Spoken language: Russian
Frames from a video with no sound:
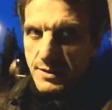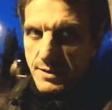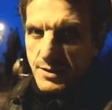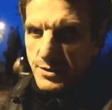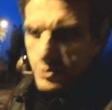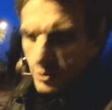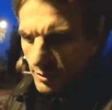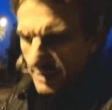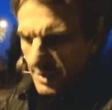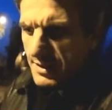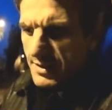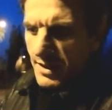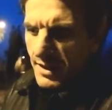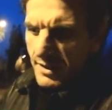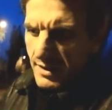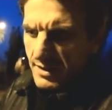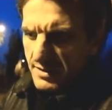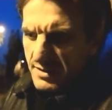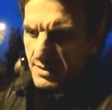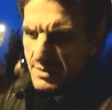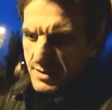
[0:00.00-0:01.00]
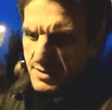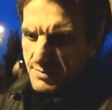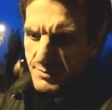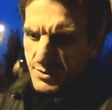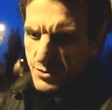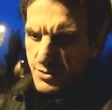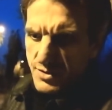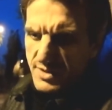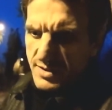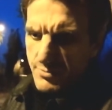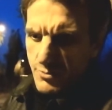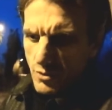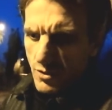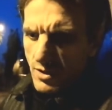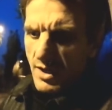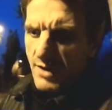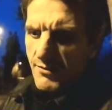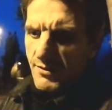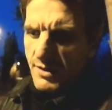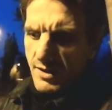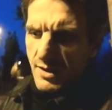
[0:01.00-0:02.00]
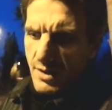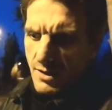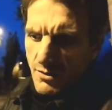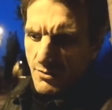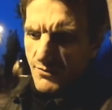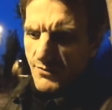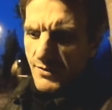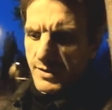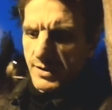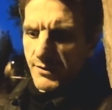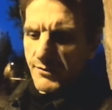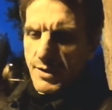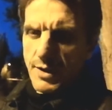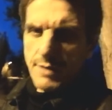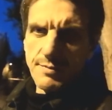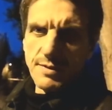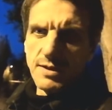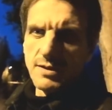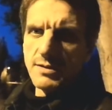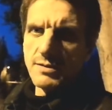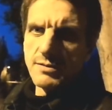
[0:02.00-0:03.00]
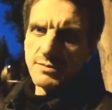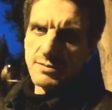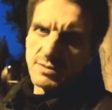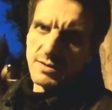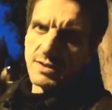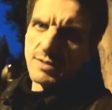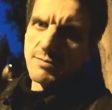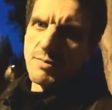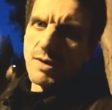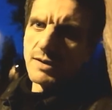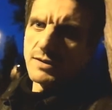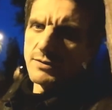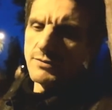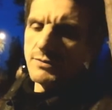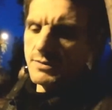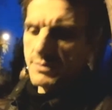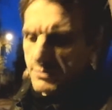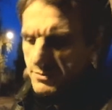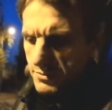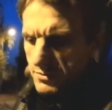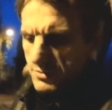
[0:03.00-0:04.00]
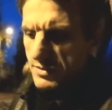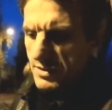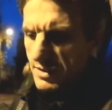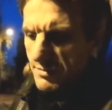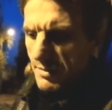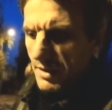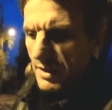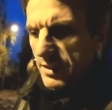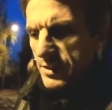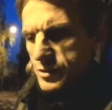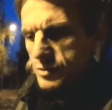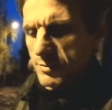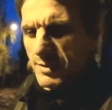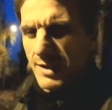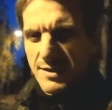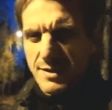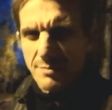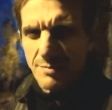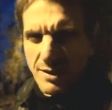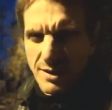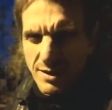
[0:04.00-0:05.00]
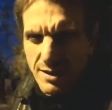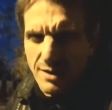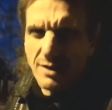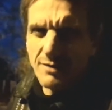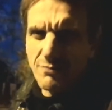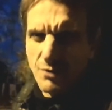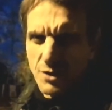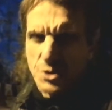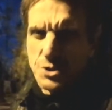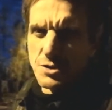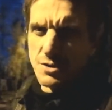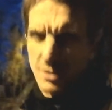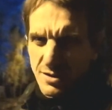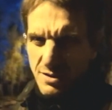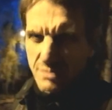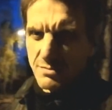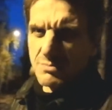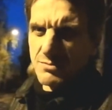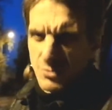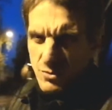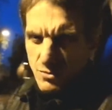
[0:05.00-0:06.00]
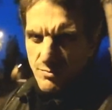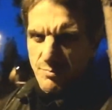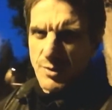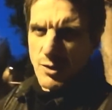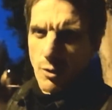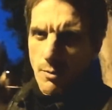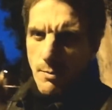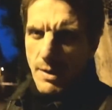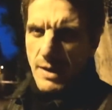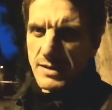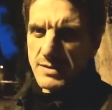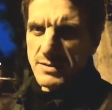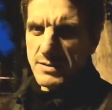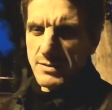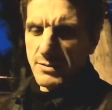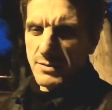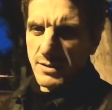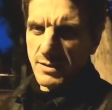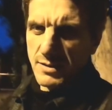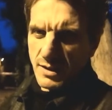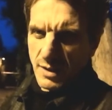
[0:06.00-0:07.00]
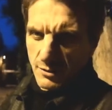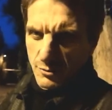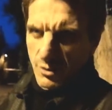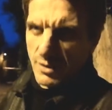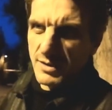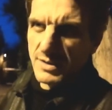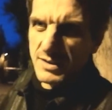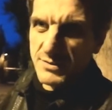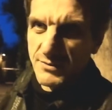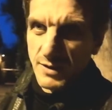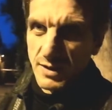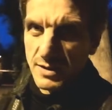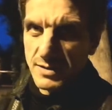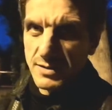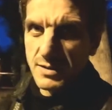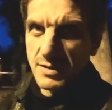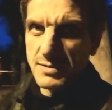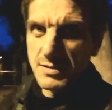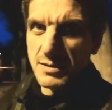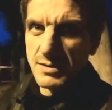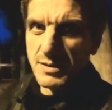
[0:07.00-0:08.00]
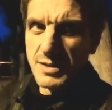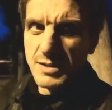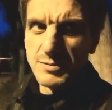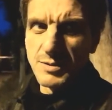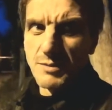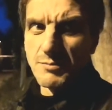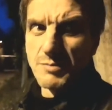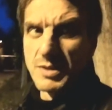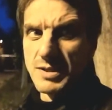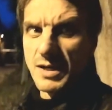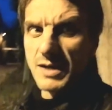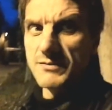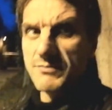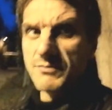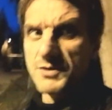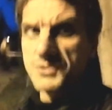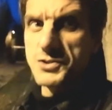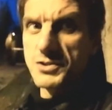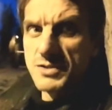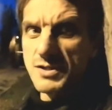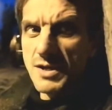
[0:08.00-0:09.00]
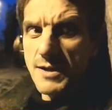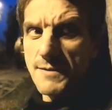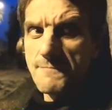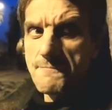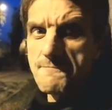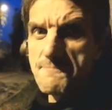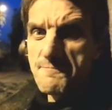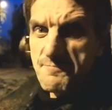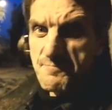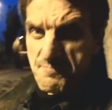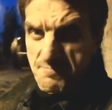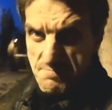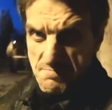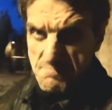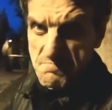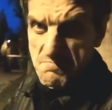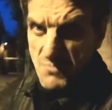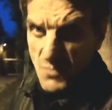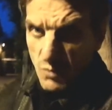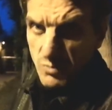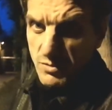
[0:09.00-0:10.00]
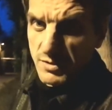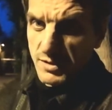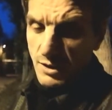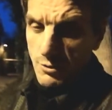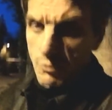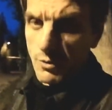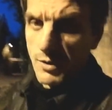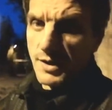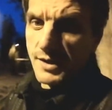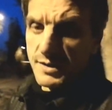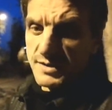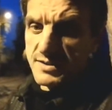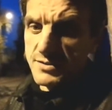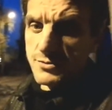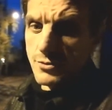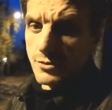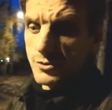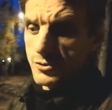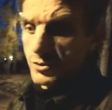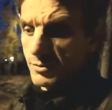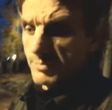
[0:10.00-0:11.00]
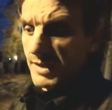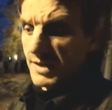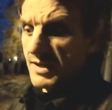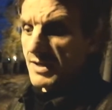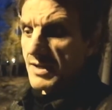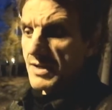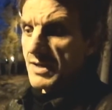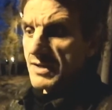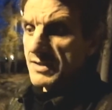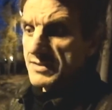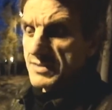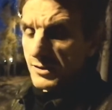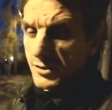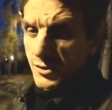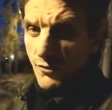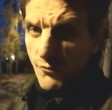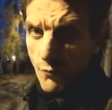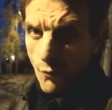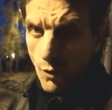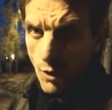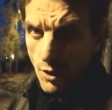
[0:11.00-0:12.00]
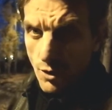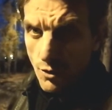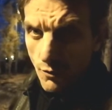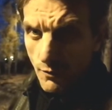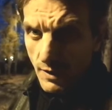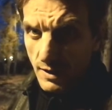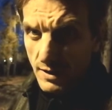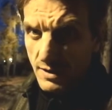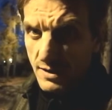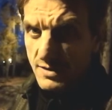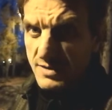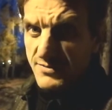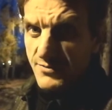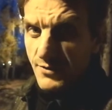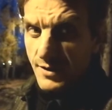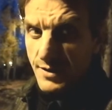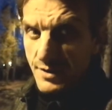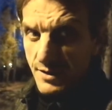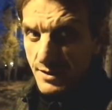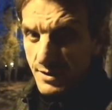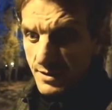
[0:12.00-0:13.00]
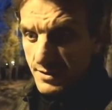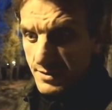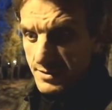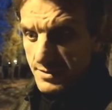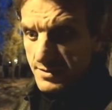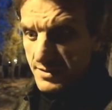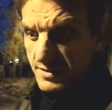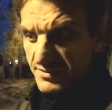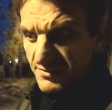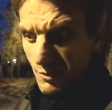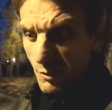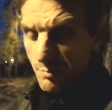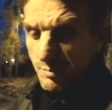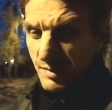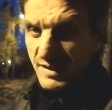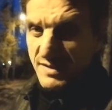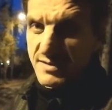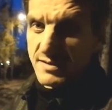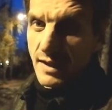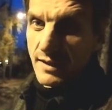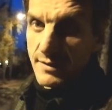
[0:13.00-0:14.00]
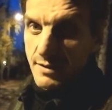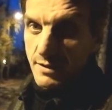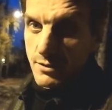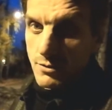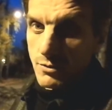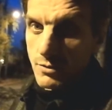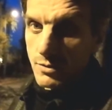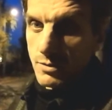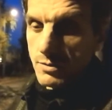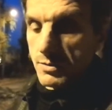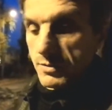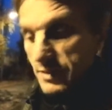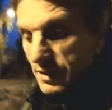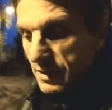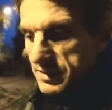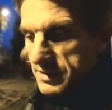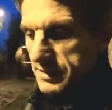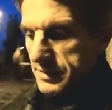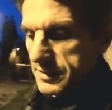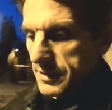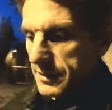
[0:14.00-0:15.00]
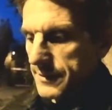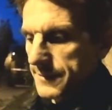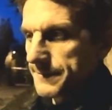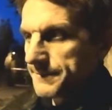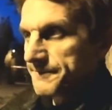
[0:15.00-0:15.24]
Чтобы они грызлись между собой, а, а он в это время зарабатывал. Ну, и нормально. Чтобы они были отвлечены, ну, биомасса, вот которая называлась национализмом, была отвлечена вот такой грызней, чтобы задовольнувала свои, свою предстательку, так сказать.